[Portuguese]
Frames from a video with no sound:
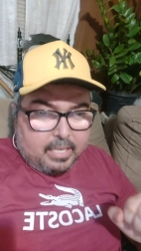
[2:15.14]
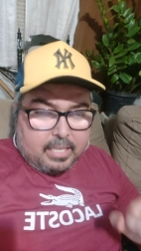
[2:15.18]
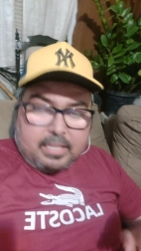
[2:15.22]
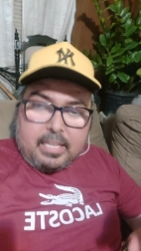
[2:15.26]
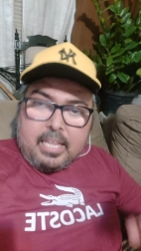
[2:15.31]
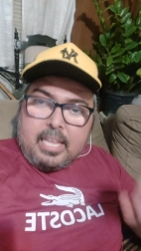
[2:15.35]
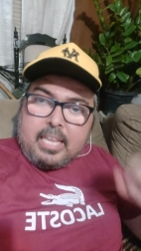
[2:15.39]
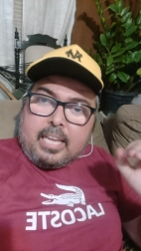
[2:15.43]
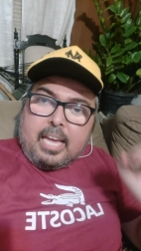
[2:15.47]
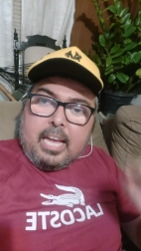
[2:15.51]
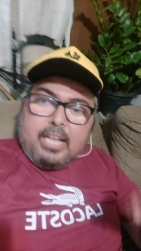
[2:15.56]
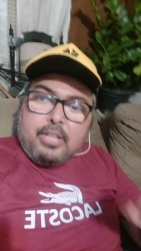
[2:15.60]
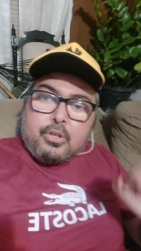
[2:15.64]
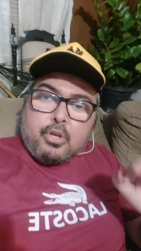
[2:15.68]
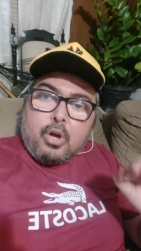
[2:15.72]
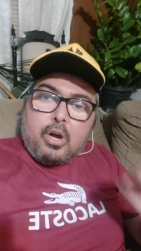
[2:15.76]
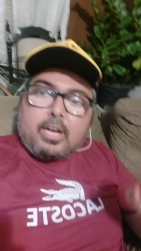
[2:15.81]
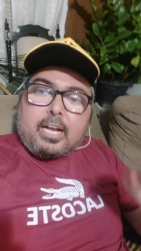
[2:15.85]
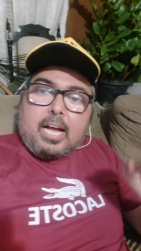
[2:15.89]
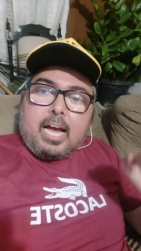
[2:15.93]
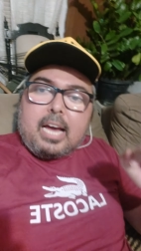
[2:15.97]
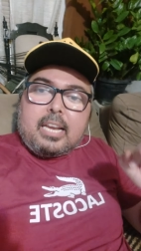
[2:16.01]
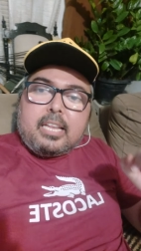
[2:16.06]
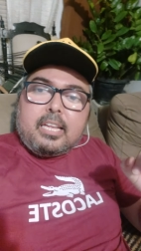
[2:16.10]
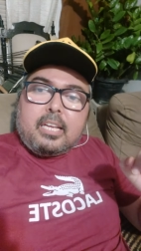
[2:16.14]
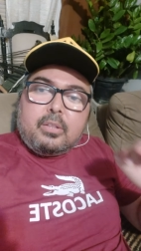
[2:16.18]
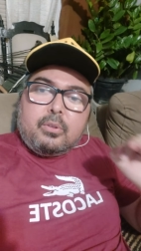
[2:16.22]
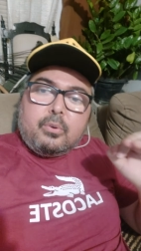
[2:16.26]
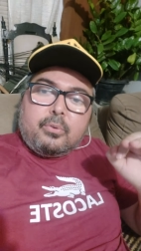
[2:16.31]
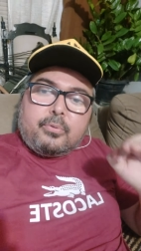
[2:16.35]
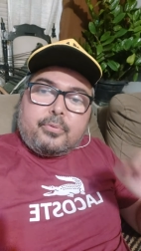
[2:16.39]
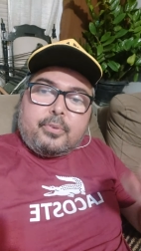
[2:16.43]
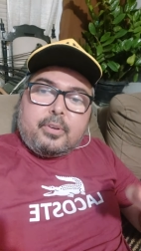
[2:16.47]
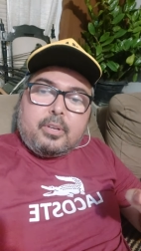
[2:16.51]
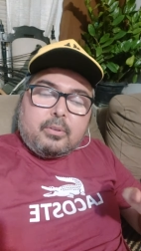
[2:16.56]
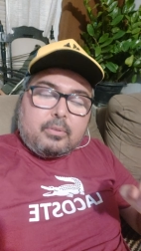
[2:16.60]
ninguém tocaria
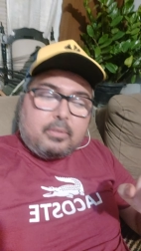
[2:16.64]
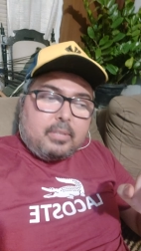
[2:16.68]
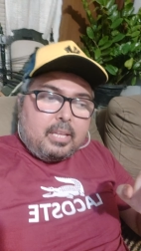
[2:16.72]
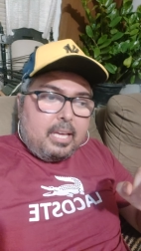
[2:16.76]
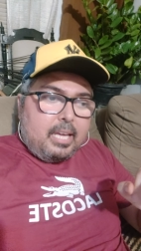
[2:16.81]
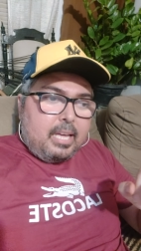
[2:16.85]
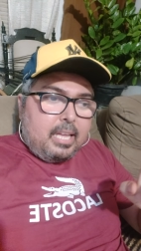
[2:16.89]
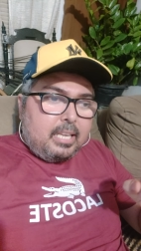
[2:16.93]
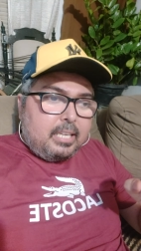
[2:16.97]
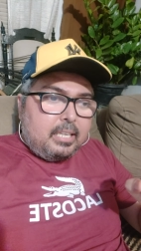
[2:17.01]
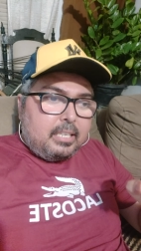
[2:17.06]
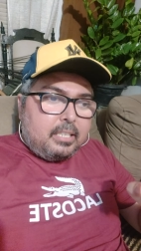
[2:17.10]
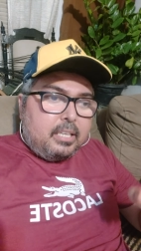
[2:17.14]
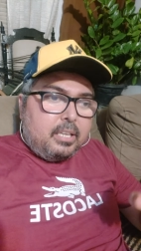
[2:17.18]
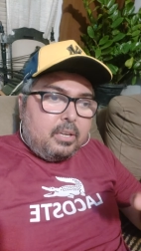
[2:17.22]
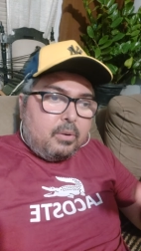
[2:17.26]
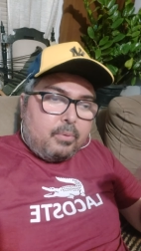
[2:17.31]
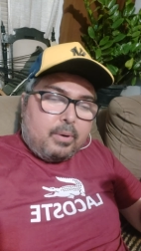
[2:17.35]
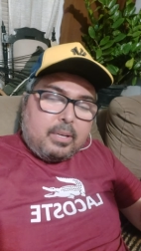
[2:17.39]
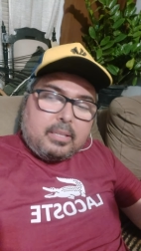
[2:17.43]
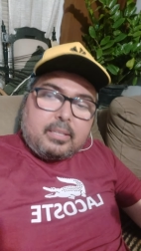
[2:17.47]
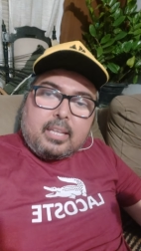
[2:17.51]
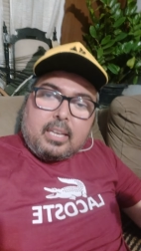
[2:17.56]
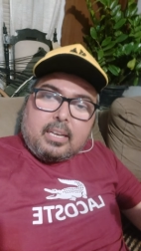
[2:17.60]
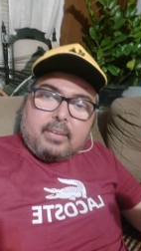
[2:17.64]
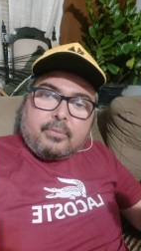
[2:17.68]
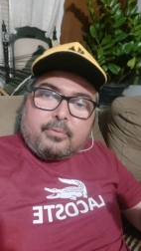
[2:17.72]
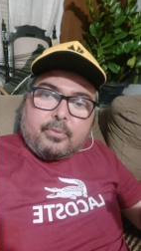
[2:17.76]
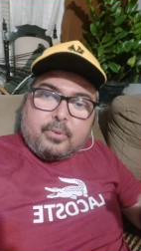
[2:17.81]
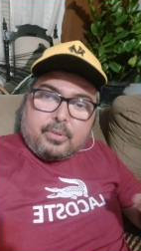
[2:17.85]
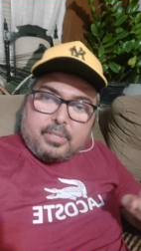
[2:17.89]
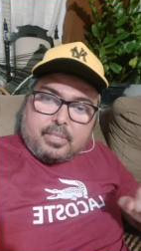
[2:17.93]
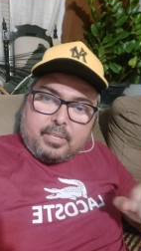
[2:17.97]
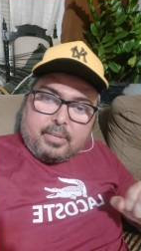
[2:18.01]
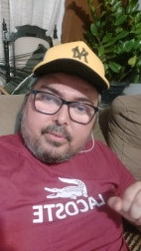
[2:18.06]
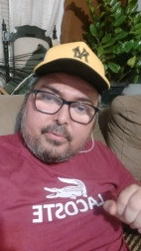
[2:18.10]
no filho dela enquanto ela
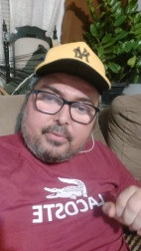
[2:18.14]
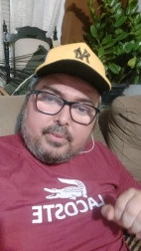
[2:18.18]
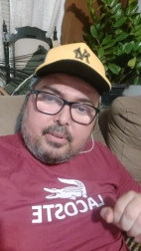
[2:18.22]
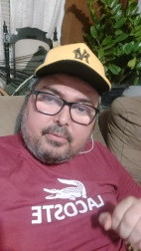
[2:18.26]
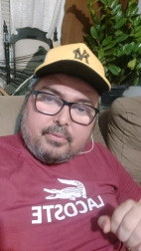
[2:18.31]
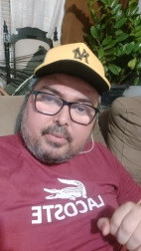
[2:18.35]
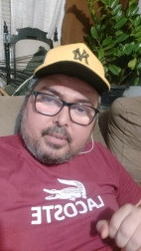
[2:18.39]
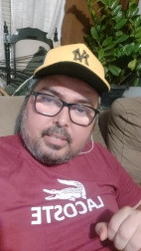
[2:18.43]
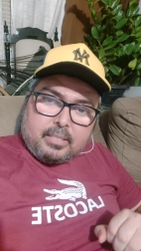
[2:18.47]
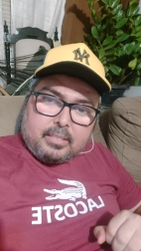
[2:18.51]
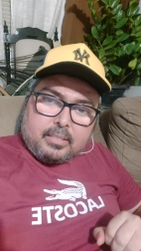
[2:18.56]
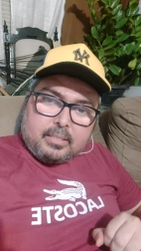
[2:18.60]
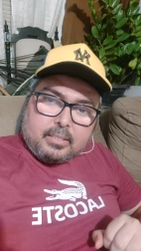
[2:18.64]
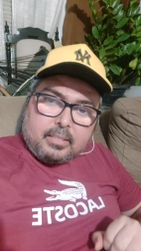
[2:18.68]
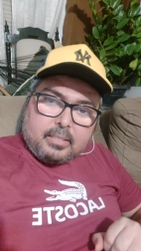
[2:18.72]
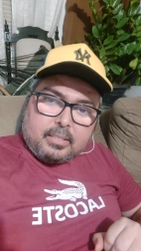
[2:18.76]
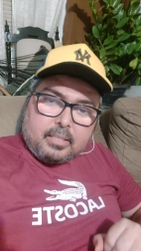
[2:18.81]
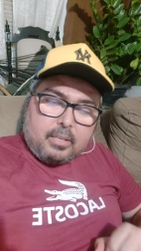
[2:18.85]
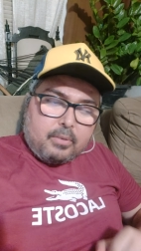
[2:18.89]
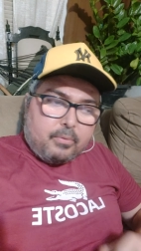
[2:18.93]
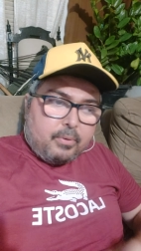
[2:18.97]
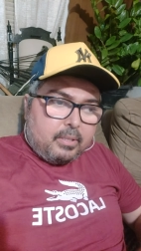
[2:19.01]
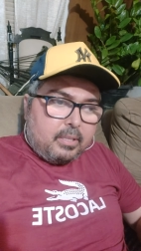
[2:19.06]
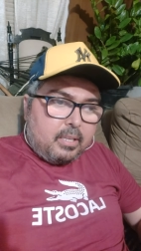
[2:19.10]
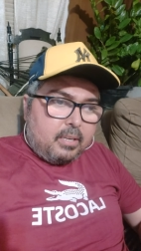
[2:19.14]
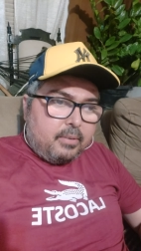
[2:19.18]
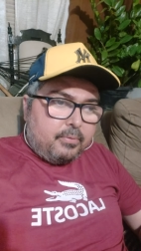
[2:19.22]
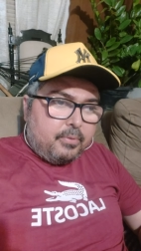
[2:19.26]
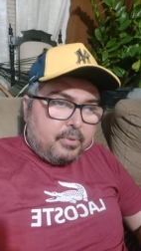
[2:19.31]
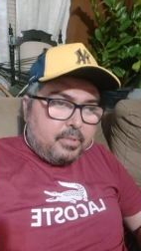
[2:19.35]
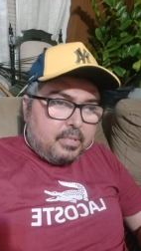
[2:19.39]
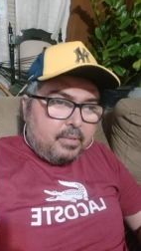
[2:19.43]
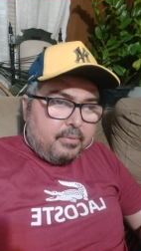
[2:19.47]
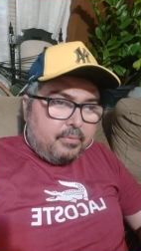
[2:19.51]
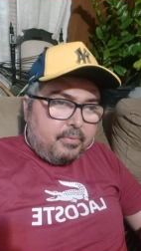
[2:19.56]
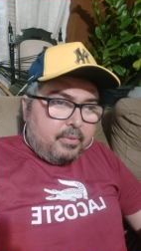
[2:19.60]
fosse viva, enquanto ela
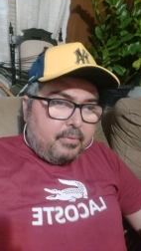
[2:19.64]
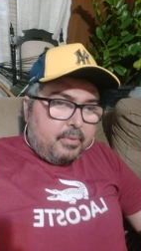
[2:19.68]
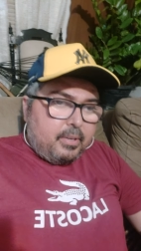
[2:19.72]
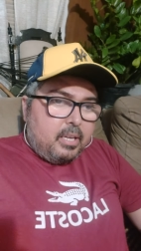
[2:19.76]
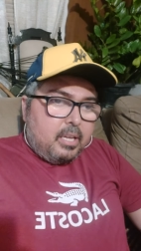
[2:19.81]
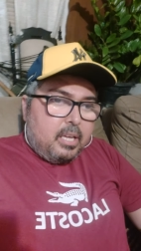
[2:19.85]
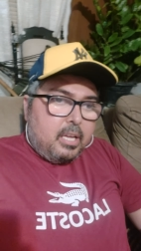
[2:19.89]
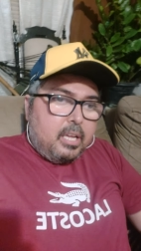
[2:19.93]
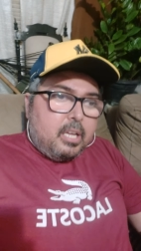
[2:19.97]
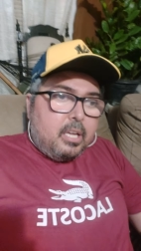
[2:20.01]
fosse viva.